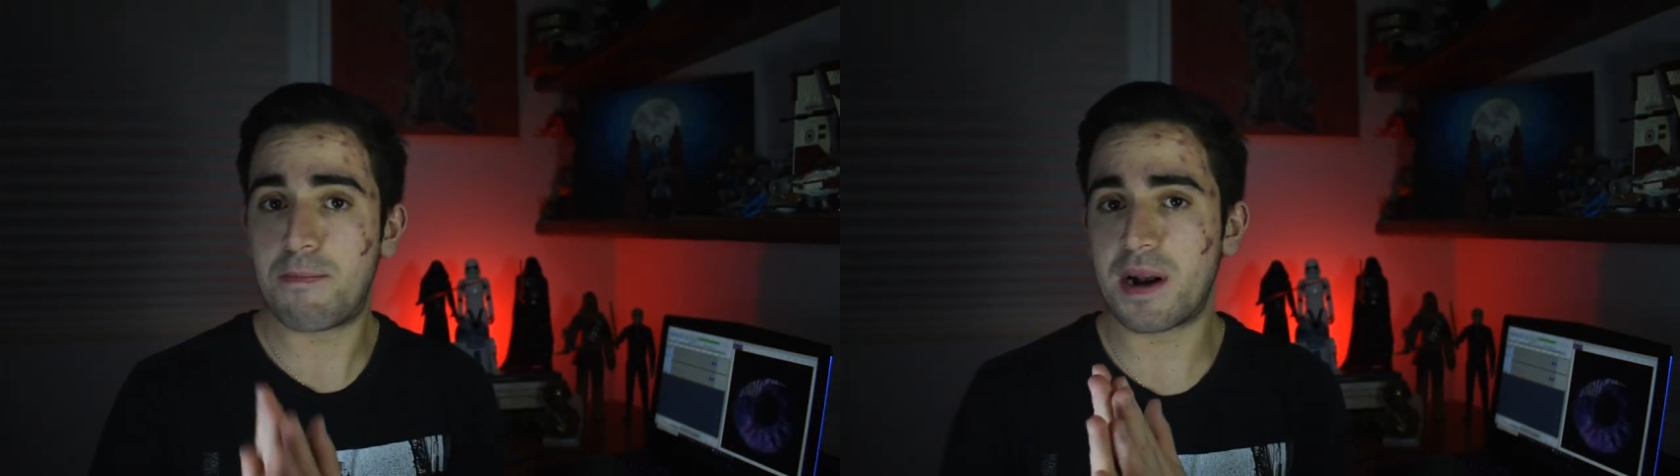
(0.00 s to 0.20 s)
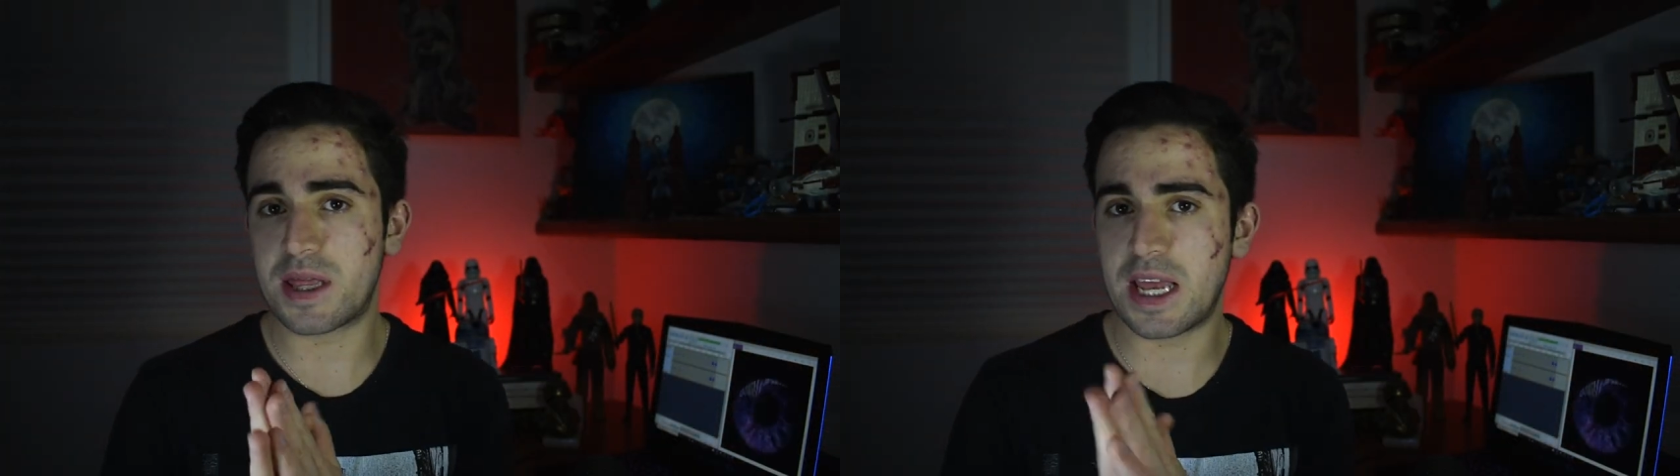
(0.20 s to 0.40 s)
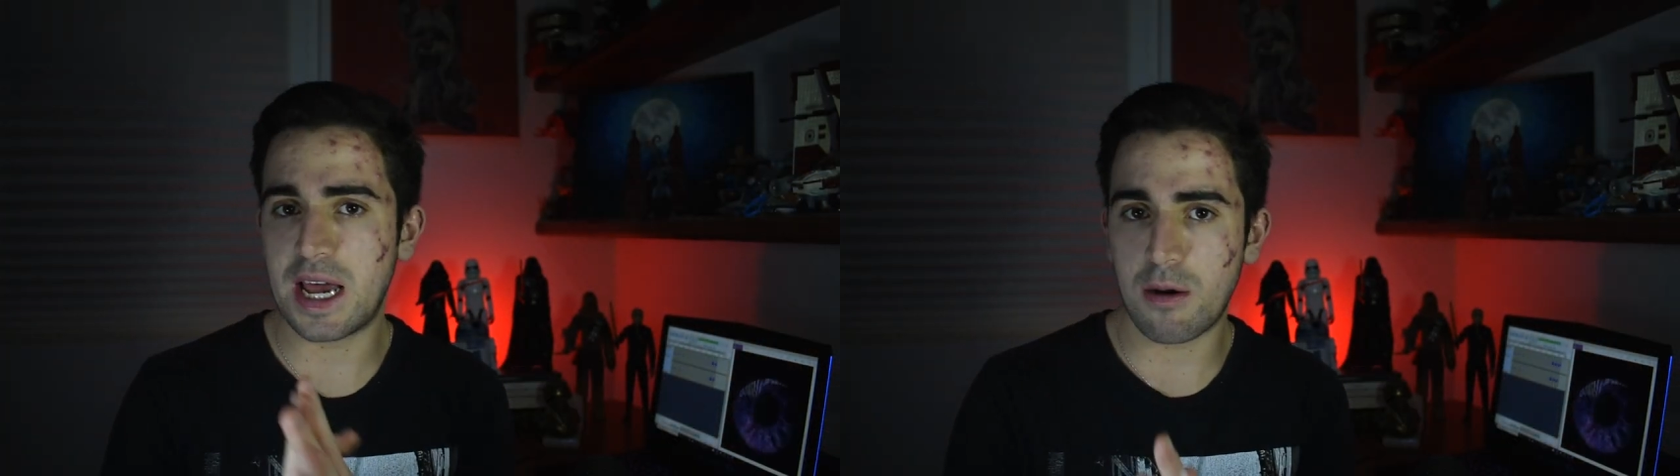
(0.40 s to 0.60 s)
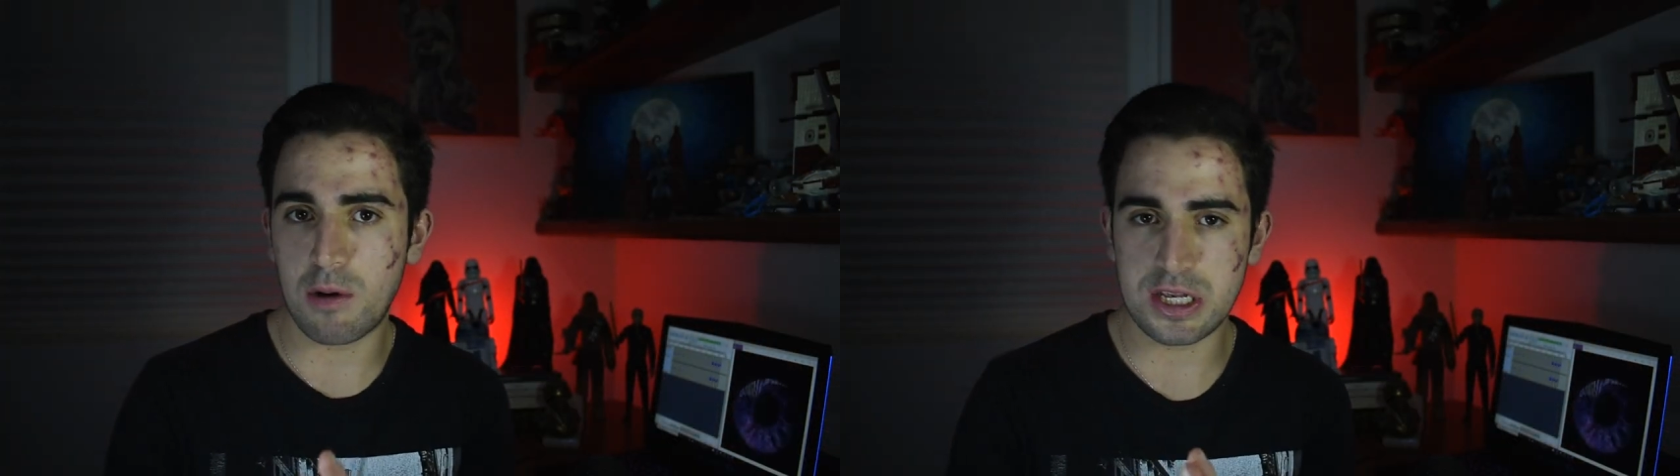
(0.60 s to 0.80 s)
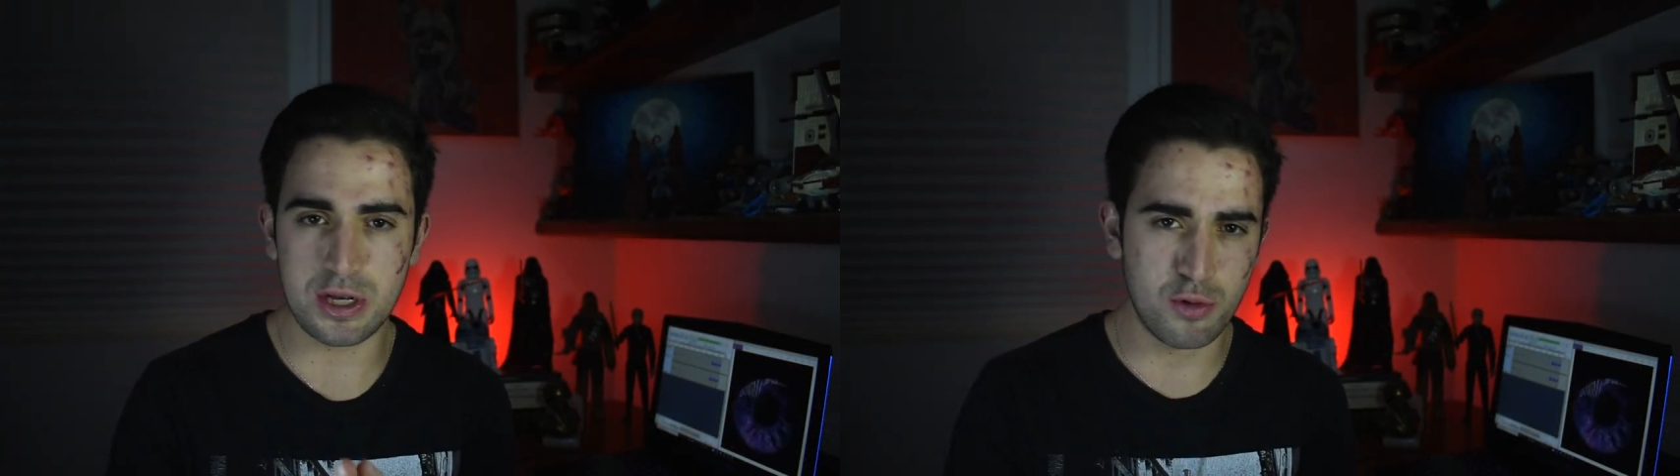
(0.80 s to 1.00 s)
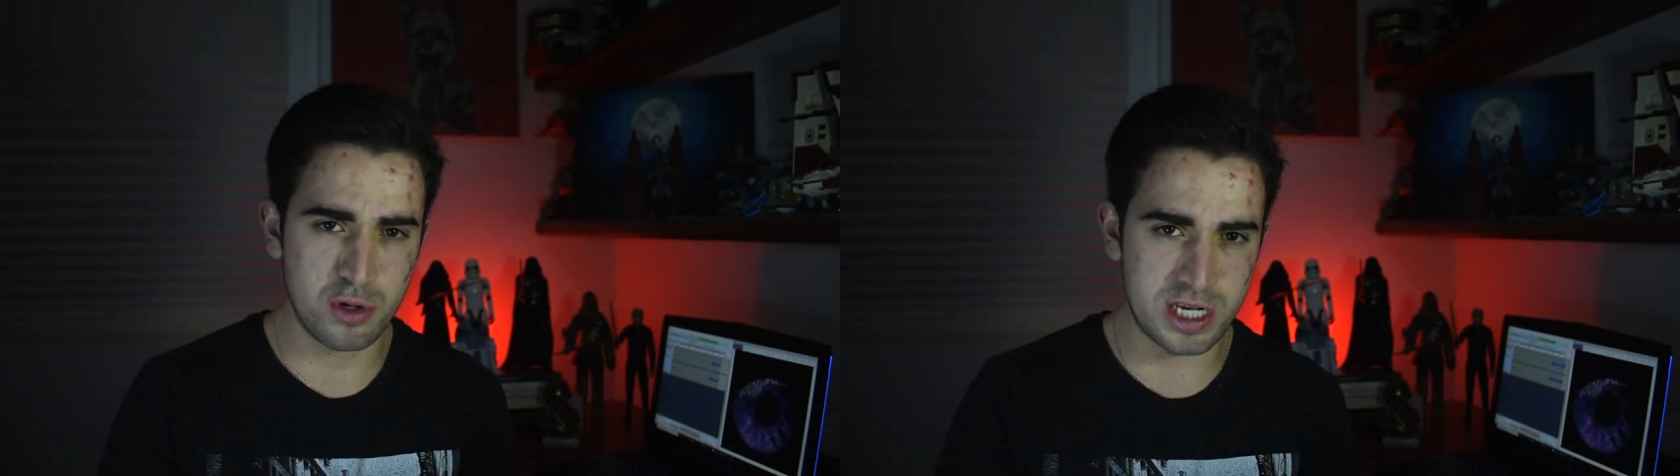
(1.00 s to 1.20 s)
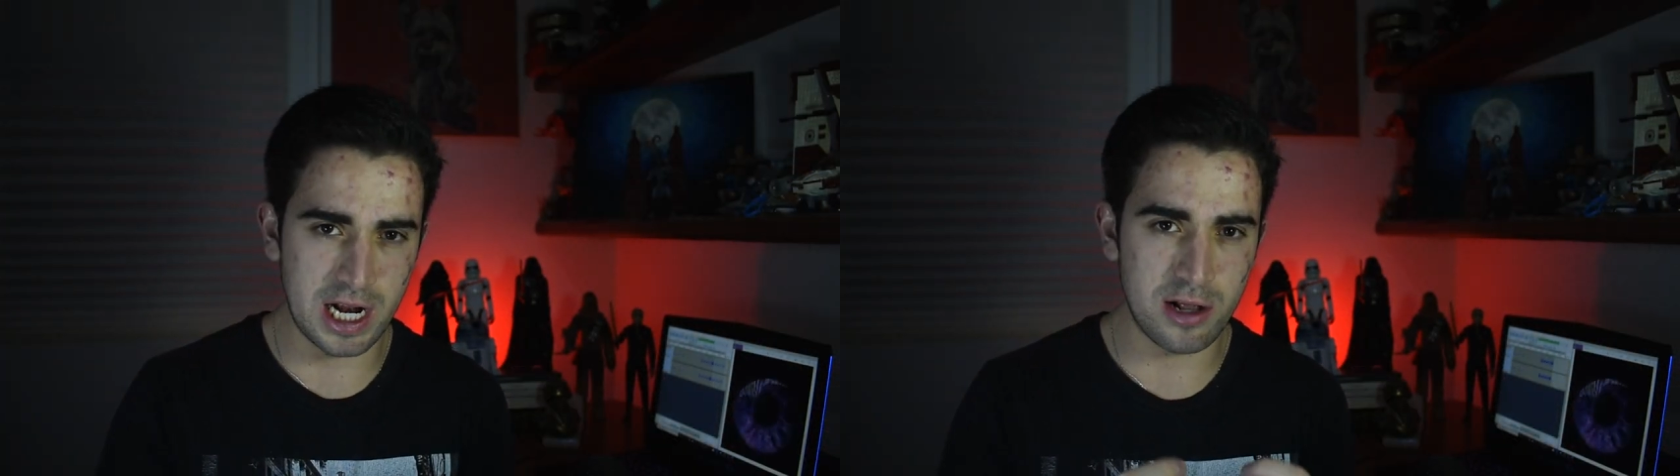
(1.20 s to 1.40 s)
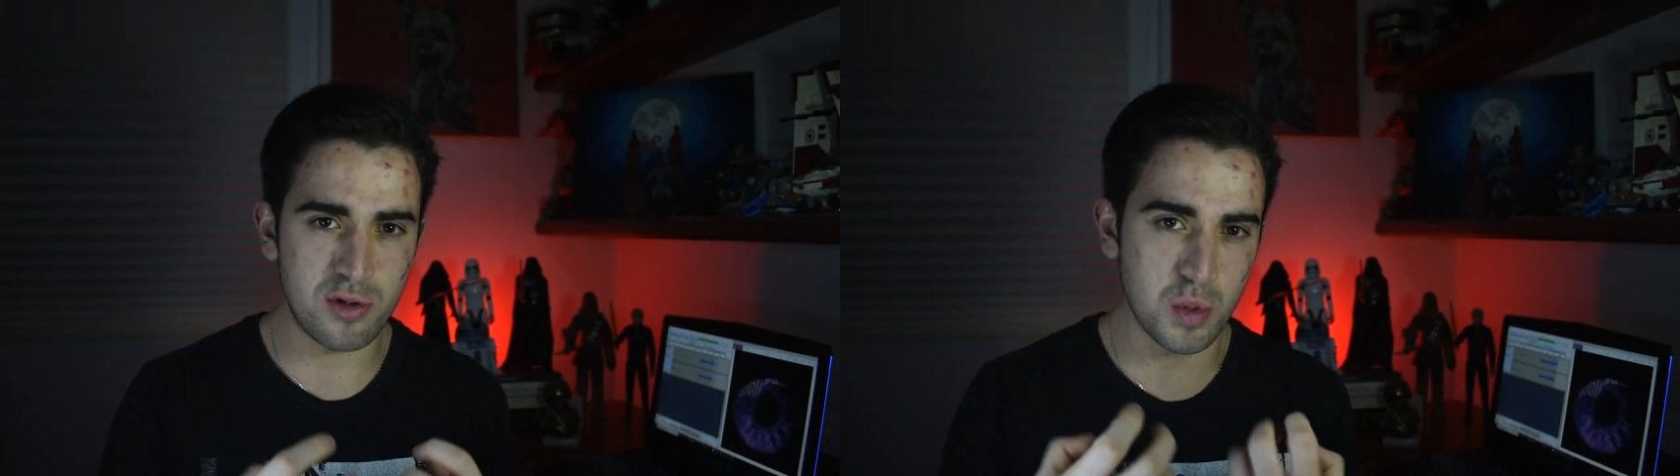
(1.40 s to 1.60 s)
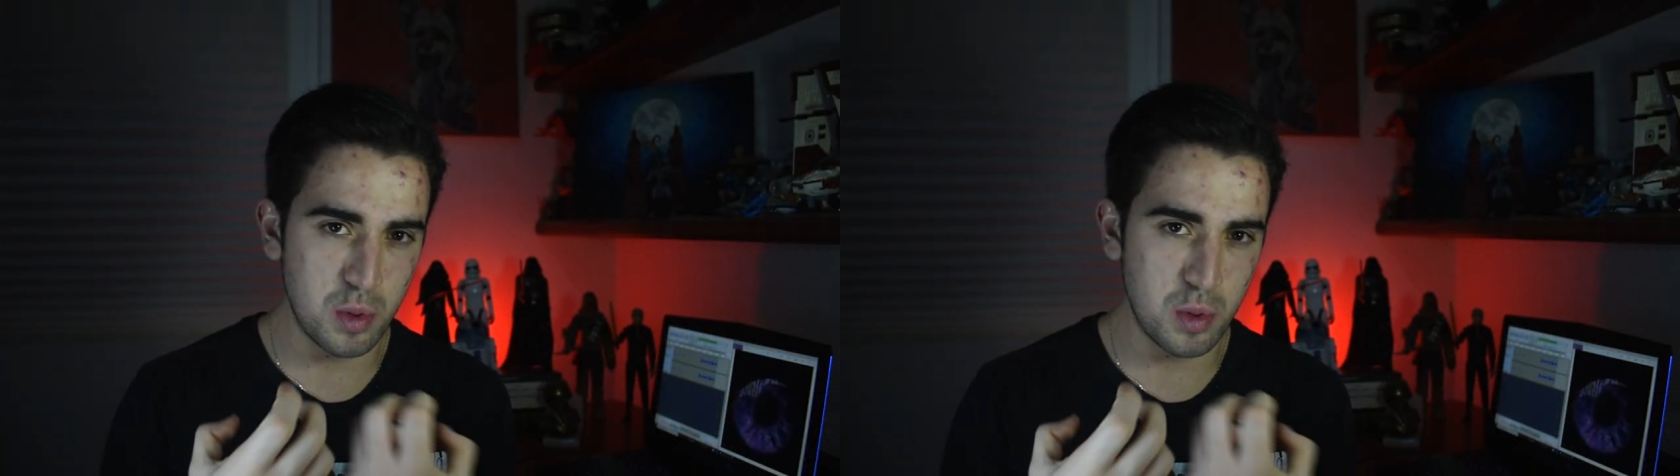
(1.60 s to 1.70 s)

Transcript: parteaguas de un salto